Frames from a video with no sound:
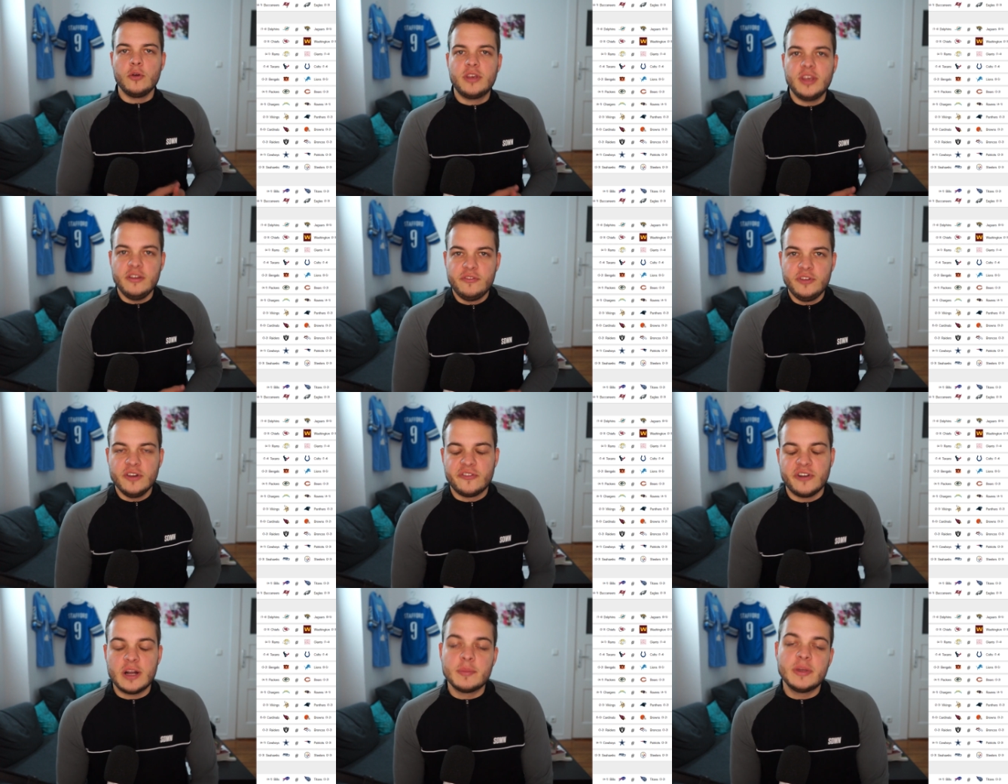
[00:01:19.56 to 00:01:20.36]
Okay, wir
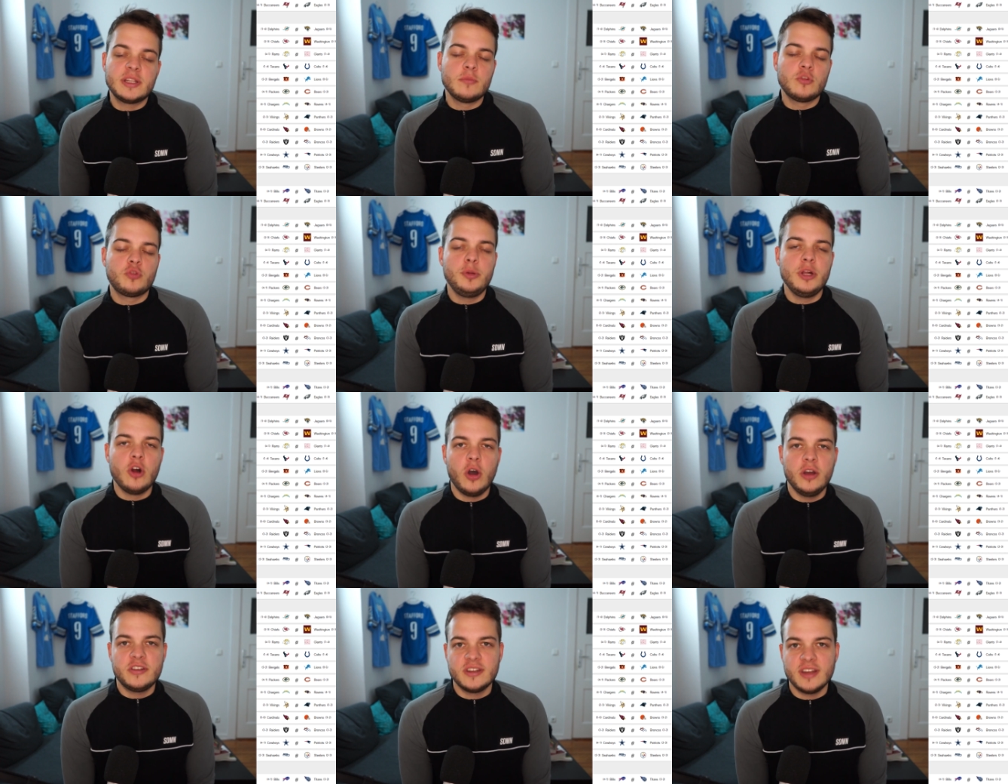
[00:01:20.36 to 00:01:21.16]
fangen mit dem Spiel
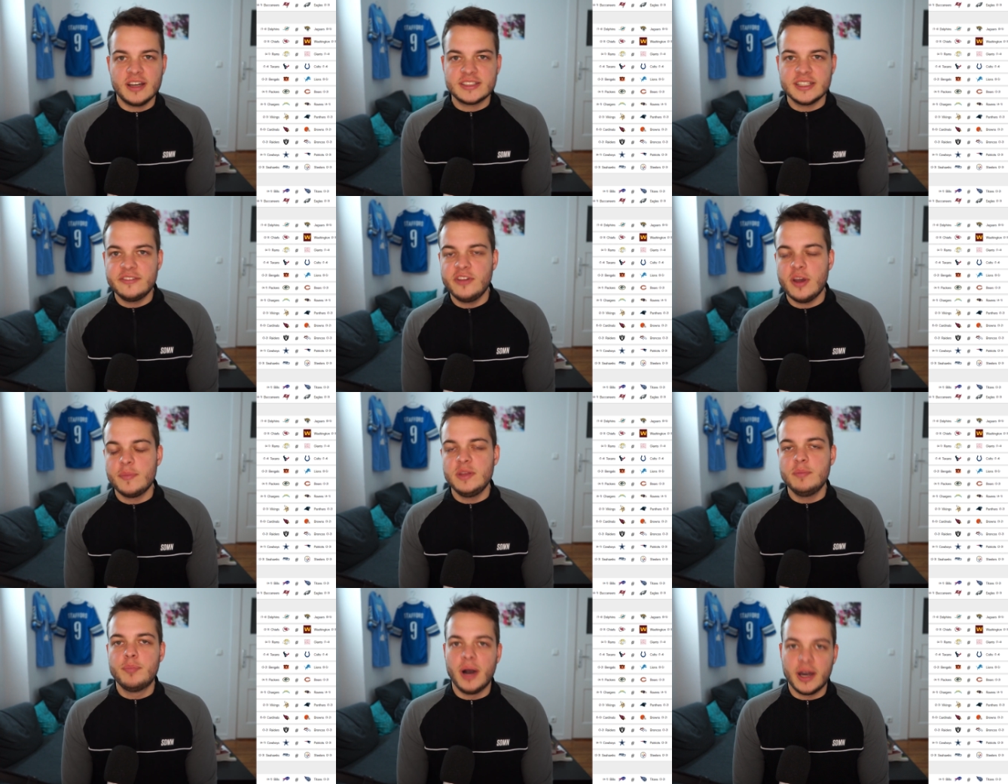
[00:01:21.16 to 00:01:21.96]
heute Nacht an. Wir haben
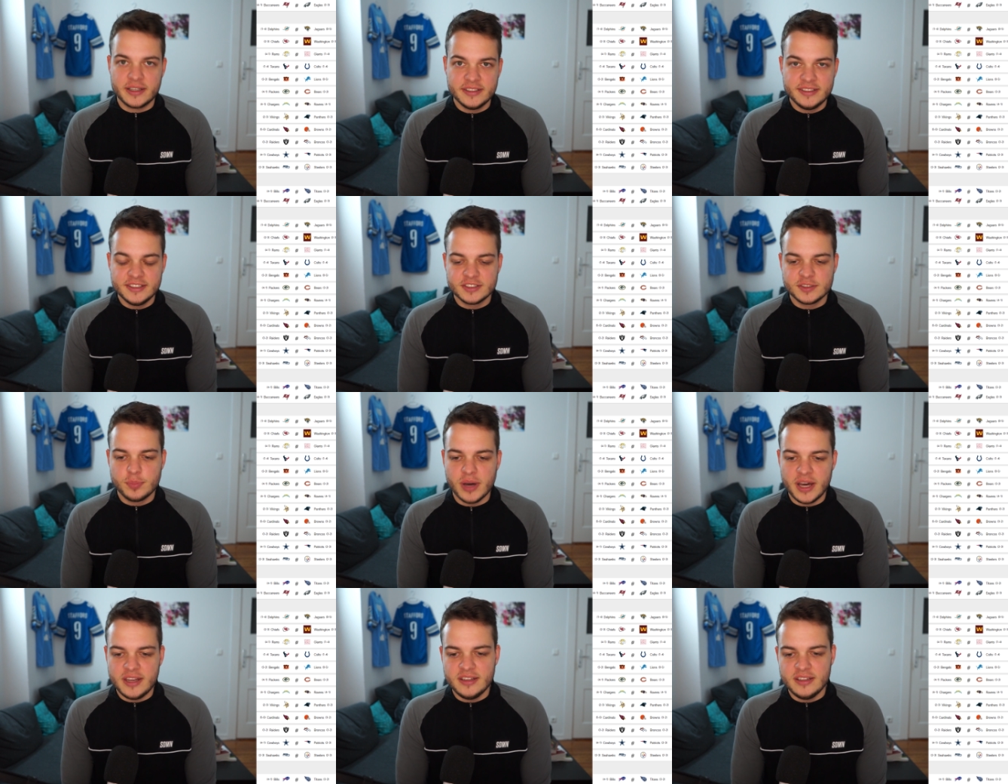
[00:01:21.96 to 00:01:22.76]
die Buccaneers
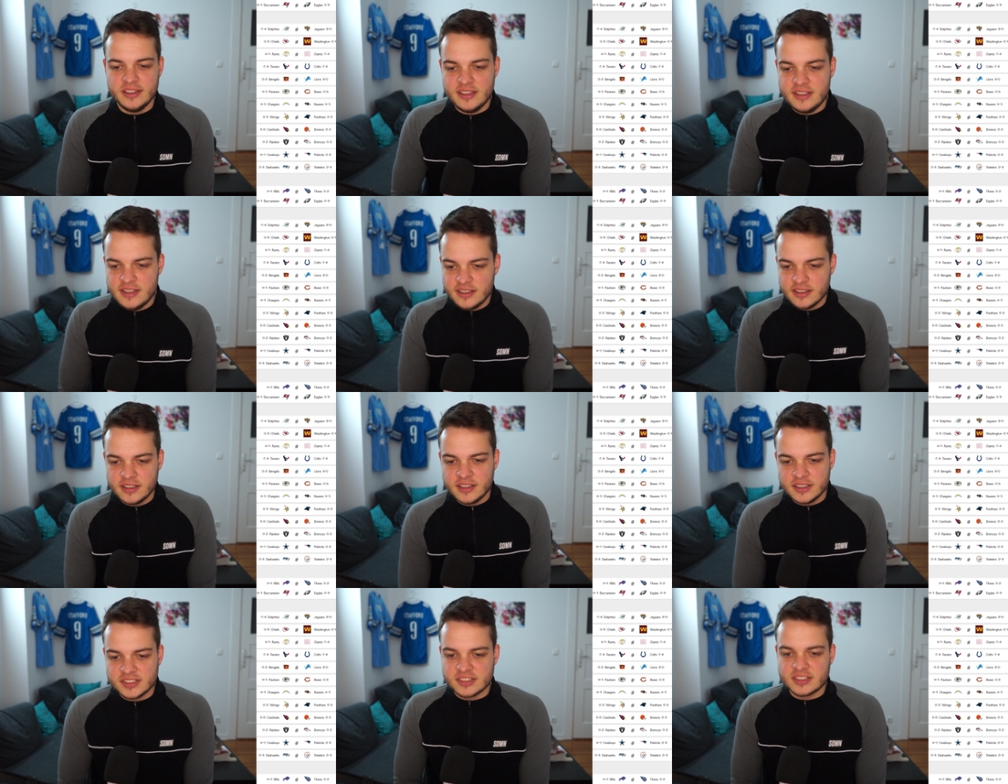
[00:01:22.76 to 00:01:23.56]
bei den
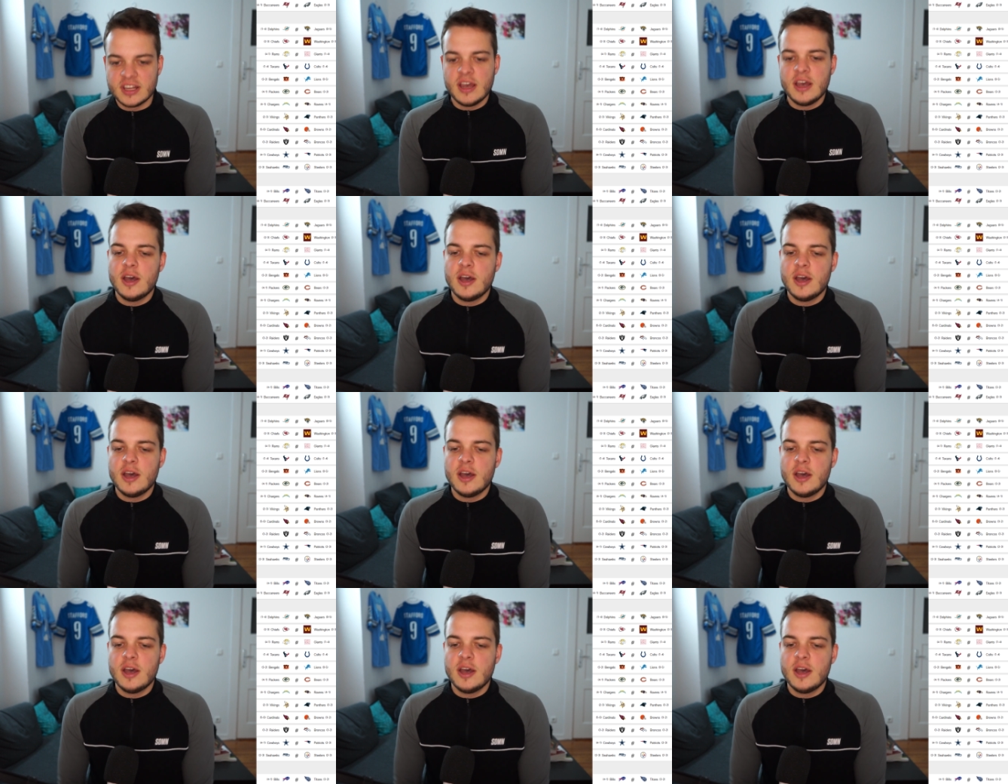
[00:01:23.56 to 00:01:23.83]
Eagles.